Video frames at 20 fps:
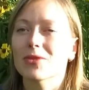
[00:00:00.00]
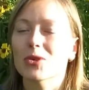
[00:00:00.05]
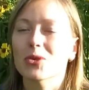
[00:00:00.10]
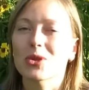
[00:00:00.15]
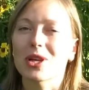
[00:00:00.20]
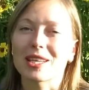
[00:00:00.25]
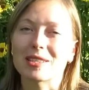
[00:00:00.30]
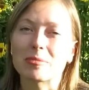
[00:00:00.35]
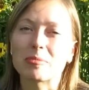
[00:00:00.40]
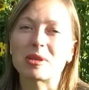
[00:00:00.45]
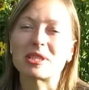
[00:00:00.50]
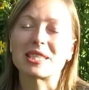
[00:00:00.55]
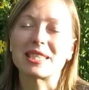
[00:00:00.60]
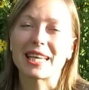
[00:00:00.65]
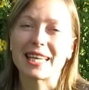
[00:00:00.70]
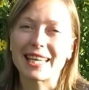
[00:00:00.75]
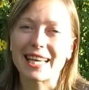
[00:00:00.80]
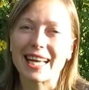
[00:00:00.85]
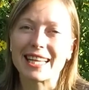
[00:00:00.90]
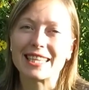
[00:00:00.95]
у нас
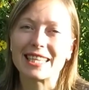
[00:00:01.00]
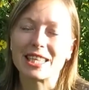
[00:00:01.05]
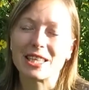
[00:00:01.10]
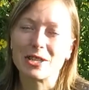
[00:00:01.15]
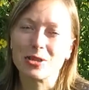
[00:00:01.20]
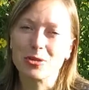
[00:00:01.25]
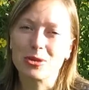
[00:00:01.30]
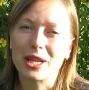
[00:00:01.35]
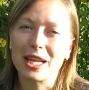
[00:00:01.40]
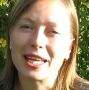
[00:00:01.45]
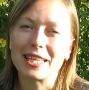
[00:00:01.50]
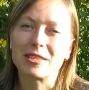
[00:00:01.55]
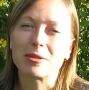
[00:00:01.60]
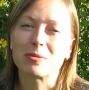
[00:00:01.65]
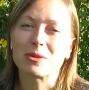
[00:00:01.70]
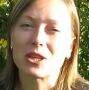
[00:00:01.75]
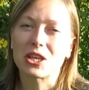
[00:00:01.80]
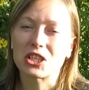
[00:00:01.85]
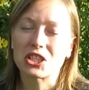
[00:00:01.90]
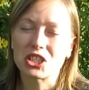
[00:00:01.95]
постоянно идут
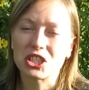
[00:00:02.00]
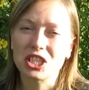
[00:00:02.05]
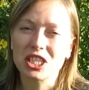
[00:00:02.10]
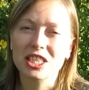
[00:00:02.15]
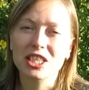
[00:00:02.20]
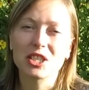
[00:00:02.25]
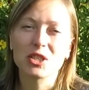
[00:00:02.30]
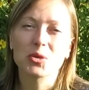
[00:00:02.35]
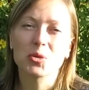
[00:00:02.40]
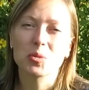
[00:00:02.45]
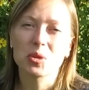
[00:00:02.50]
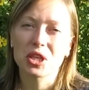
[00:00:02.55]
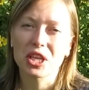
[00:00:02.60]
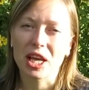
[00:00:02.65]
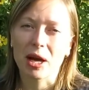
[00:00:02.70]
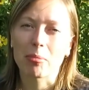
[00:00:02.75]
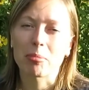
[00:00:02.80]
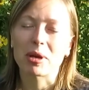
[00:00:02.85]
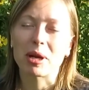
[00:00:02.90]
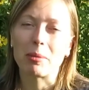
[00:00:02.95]
летом дожди, и у
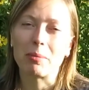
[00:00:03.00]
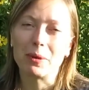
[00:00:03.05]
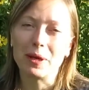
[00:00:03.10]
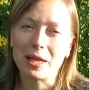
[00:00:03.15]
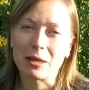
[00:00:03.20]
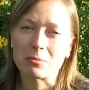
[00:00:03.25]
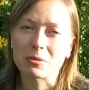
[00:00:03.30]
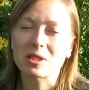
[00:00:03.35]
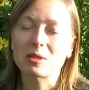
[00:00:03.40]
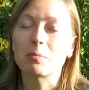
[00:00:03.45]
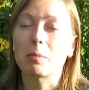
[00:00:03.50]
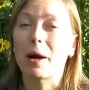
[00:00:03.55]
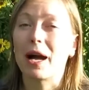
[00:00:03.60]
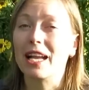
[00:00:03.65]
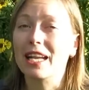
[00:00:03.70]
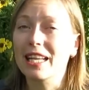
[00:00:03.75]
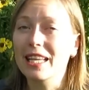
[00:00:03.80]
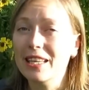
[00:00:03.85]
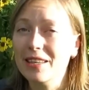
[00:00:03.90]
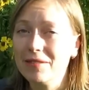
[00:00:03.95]
меня проблем с
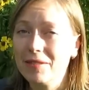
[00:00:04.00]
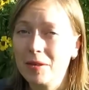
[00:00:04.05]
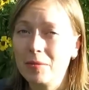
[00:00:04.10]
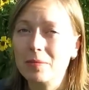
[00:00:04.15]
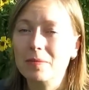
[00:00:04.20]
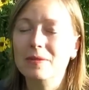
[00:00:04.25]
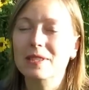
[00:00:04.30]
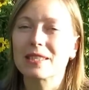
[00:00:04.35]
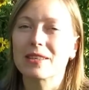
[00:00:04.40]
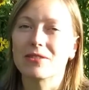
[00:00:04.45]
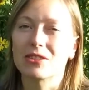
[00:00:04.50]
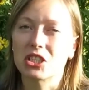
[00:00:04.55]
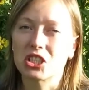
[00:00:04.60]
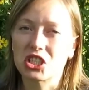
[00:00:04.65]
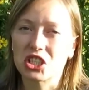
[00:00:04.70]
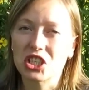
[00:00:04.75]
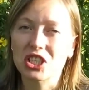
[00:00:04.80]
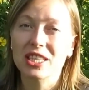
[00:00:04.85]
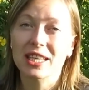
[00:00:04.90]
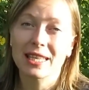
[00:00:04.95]
поливом
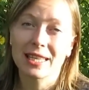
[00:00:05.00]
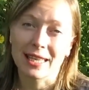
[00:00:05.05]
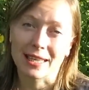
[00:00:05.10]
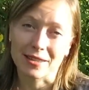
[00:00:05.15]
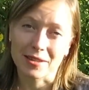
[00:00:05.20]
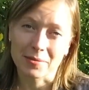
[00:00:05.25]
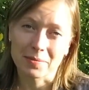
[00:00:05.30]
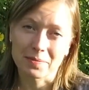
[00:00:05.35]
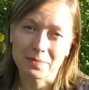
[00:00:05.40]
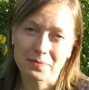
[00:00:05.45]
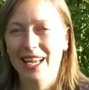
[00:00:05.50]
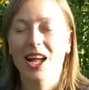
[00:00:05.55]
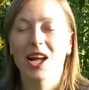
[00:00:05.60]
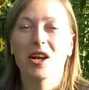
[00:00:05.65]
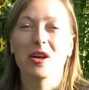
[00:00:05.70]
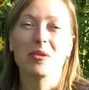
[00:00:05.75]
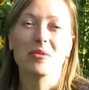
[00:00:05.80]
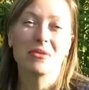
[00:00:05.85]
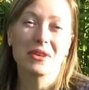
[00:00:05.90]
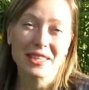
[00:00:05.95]
совершенно нет.
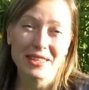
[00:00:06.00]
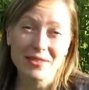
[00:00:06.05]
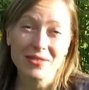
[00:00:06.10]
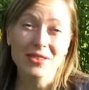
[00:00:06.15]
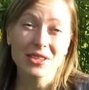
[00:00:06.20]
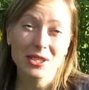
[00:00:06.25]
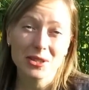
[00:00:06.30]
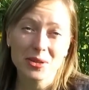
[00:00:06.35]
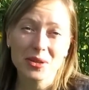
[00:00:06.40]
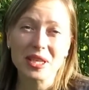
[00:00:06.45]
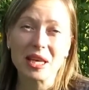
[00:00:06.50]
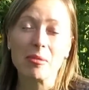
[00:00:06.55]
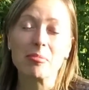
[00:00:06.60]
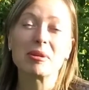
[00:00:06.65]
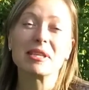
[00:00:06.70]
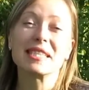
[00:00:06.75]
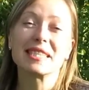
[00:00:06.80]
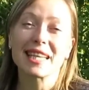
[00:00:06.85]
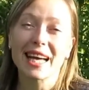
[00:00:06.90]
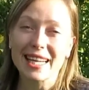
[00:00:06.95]
В этом видео я
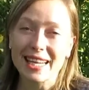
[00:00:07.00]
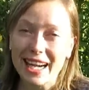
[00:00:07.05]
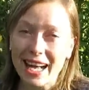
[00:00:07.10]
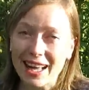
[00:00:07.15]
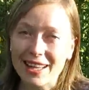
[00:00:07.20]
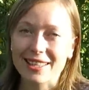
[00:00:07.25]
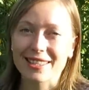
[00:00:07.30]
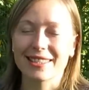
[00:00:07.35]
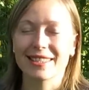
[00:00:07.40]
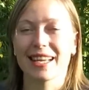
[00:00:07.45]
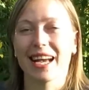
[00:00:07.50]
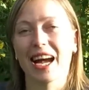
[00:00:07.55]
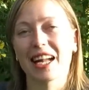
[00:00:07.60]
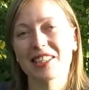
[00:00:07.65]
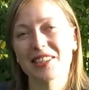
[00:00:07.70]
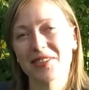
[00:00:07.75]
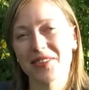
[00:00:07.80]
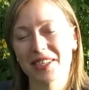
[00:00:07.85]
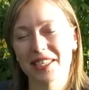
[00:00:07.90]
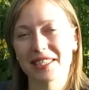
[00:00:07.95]
постаралась
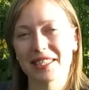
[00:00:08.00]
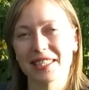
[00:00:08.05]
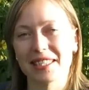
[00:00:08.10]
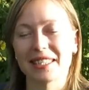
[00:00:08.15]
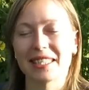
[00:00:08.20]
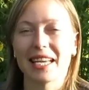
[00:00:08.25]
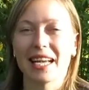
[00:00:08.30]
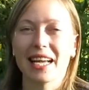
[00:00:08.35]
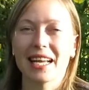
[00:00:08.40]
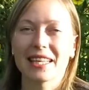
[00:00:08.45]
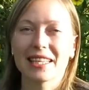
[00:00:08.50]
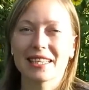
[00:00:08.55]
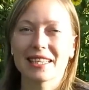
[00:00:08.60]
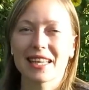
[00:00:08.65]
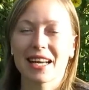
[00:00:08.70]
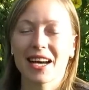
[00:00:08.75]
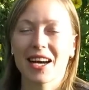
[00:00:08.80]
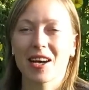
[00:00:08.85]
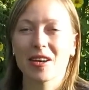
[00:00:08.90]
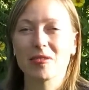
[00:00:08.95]
ответить
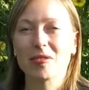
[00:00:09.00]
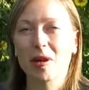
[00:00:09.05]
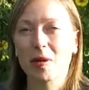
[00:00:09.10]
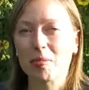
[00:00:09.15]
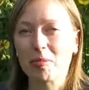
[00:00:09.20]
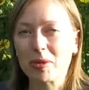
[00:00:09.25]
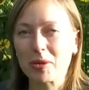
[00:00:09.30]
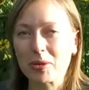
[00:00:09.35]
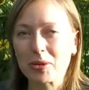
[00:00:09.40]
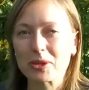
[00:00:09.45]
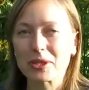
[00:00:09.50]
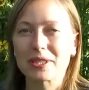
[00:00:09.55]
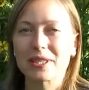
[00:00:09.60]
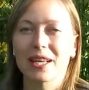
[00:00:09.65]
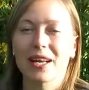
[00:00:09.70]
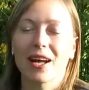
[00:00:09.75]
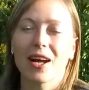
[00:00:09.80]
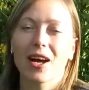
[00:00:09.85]
на вопрос